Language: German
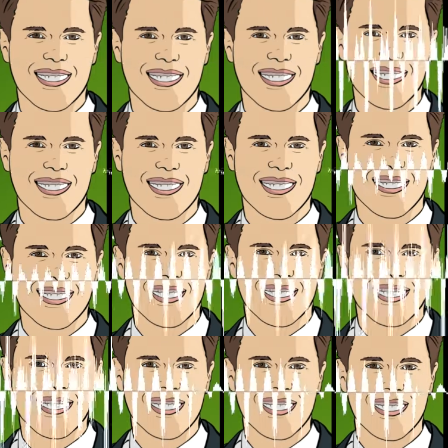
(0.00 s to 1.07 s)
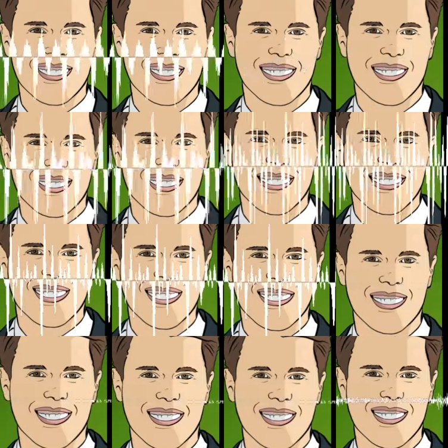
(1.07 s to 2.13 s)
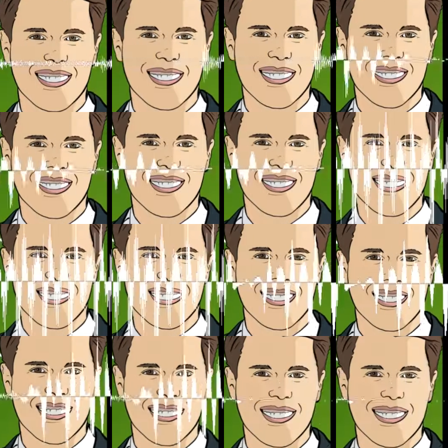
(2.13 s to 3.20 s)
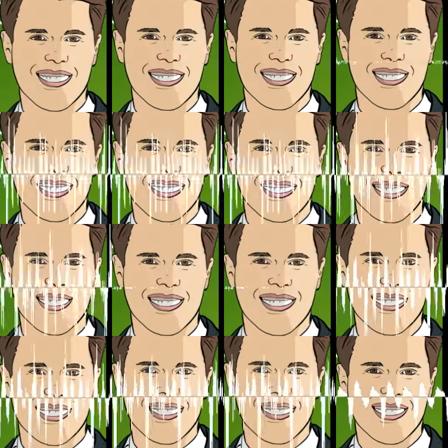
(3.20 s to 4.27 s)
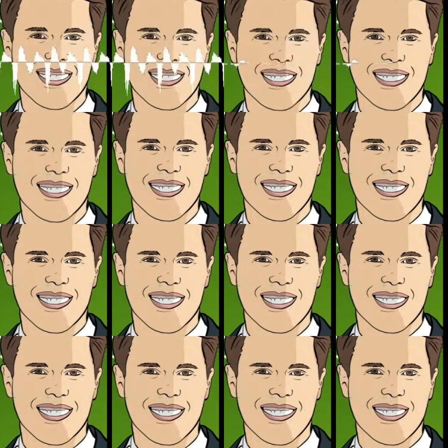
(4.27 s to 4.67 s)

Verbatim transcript: um dann eben genau diese ganzen Benefits, das heißt ähm,